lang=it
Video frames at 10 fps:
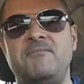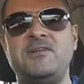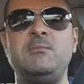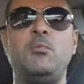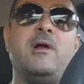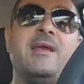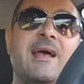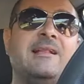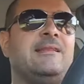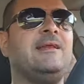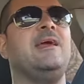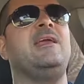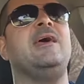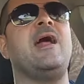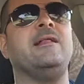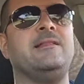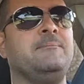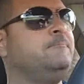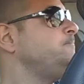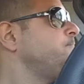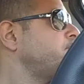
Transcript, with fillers: facciamo qualche altra chiacchierata.